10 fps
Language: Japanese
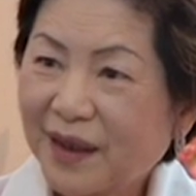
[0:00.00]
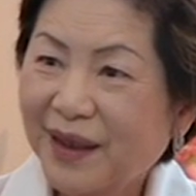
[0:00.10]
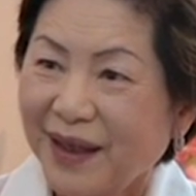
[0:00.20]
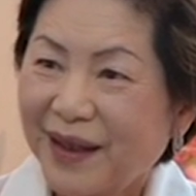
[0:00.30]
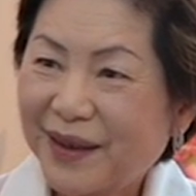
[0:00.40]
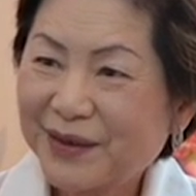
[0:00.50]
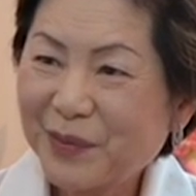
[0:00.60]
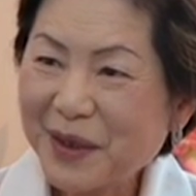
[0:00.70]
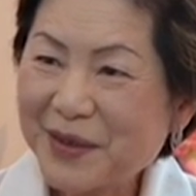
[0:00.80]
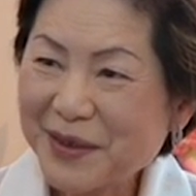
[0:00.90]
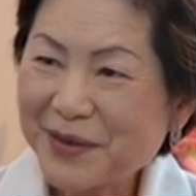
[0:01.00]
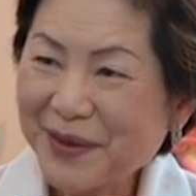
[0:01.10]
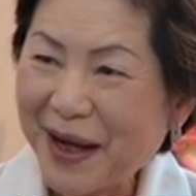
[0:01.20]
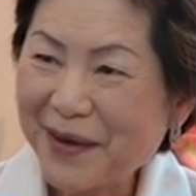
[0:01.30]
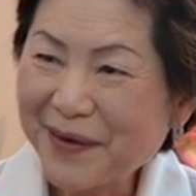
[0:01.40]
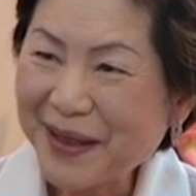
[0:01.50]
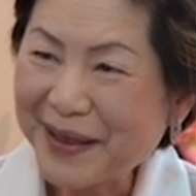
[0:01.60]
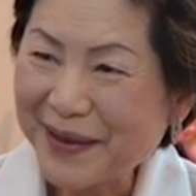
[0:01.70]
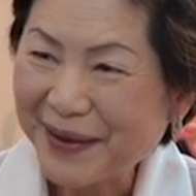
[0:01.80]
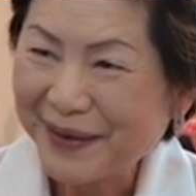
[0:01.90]
があの、まあ、社長がハワイ
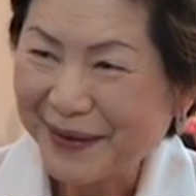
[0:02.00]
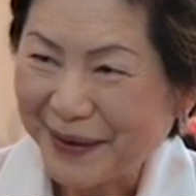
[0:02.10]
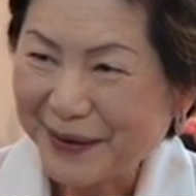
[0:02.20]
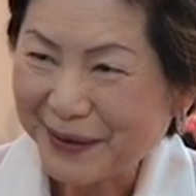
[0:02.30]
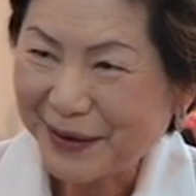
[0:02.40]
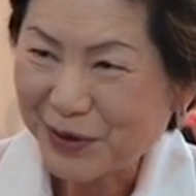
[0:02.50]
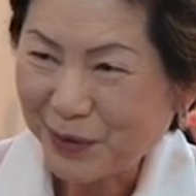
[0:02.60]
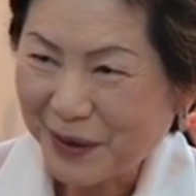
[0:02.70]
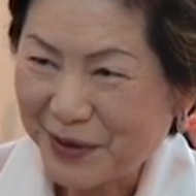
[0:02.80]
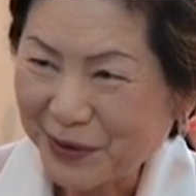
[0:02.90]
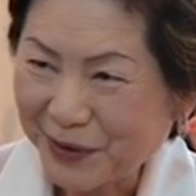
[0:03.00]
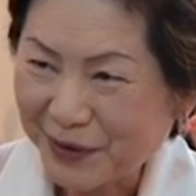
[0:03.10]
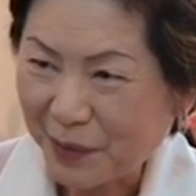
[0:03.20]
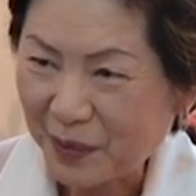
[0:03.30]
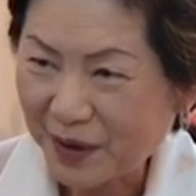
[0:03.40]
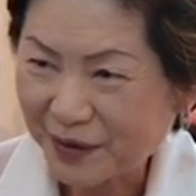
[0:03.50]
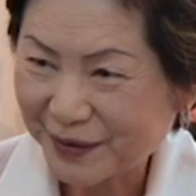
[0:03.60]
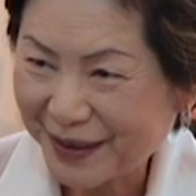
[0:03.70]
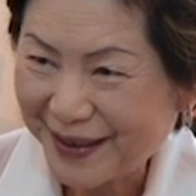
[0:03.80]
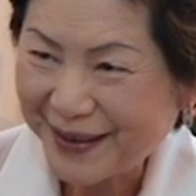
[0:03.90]
へ出かけて商売しようと言ってみんな
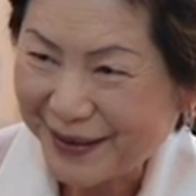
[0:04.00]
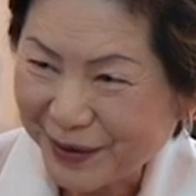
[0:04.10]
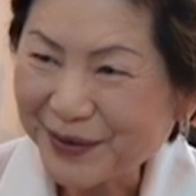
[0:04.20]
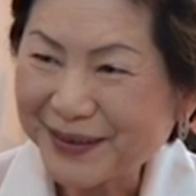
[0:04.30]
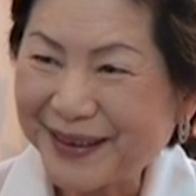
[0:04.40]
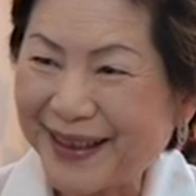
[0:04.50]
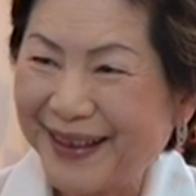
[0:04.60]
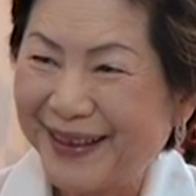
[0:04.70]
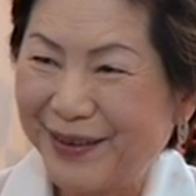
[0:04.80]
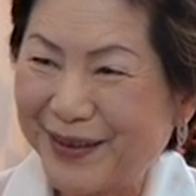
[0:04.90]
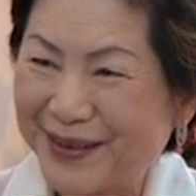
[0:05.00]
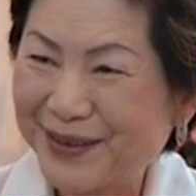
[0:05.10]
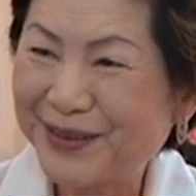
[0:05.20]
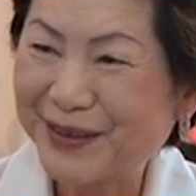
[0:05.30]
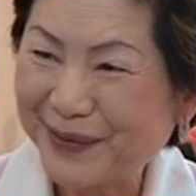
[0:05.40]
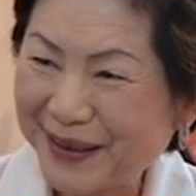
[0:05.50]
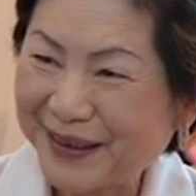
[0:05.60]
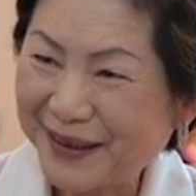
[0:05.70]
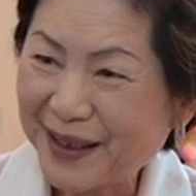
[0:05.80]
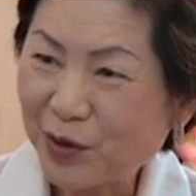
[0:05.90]
せーのって預金通帳ま
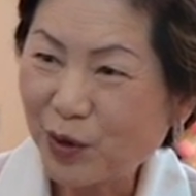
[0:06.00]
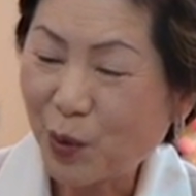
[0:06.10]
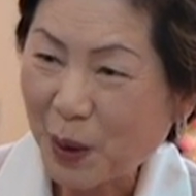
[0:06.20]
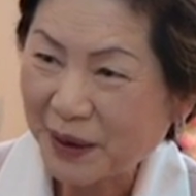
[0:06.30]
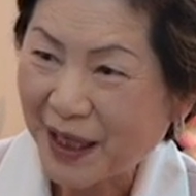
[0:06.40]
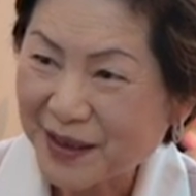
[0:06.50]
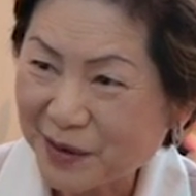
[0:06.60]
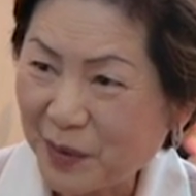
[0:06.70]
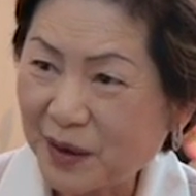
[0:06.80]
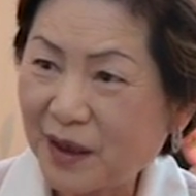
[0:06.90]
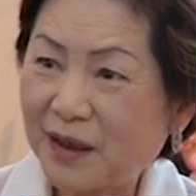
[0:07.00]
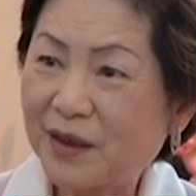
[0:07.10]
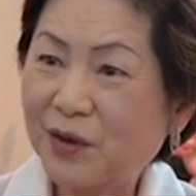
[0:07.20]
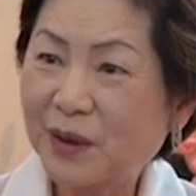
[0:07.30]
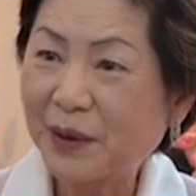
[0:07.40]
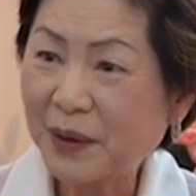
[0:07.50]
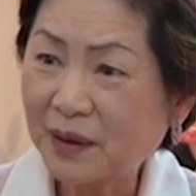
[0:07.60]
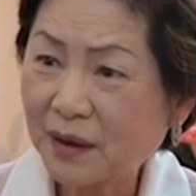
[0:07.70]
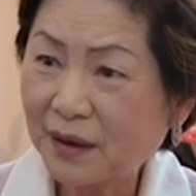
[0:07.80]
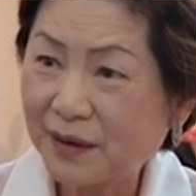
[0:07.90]
でねこうお金集めて銀行からお
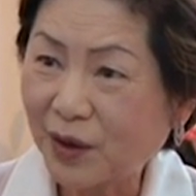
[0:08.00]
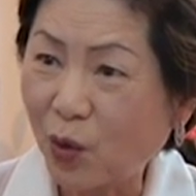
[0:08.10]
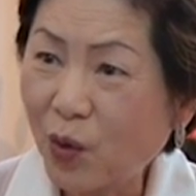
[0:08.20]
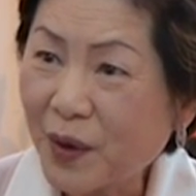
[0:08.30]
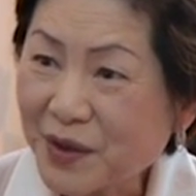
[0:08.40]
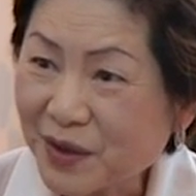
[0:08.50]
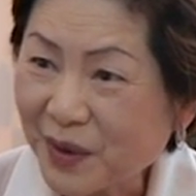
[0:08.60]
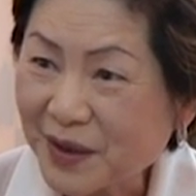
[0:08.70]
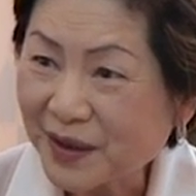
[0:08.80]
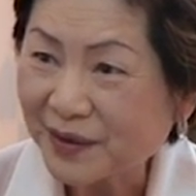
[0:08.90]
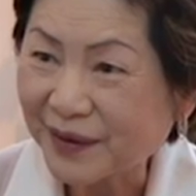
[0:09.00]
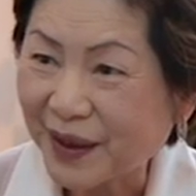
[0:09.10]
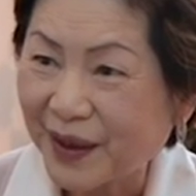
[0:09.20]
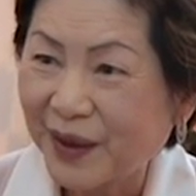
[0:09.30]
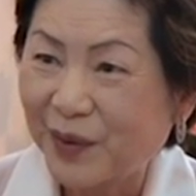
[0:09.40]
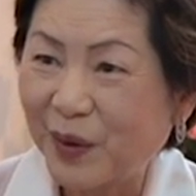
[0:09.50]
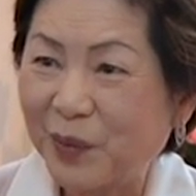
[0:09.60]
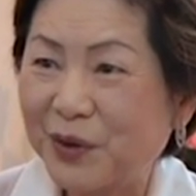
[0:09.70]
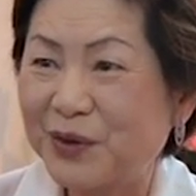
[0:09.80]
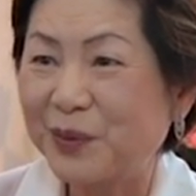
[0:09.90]
金借りて応援しましたので、まあ、
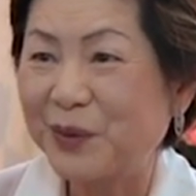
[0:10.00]
ぼち